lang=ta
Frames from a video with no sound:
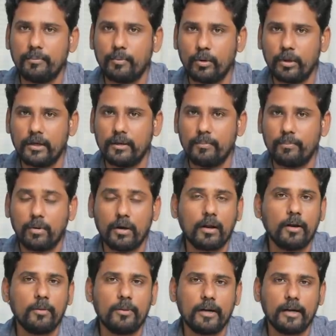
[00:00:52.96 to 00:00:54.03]
போன
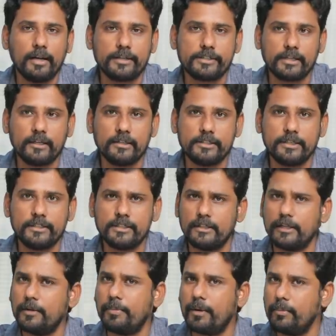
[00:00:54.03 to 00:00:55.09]
பாராளுமன்ற எலெக்ஷனில்
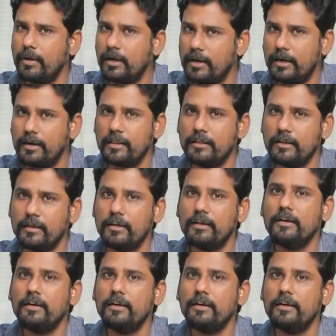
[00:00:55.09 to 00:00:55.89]
ஜெயித்ததுக்கு அப்புறமாக நடந்த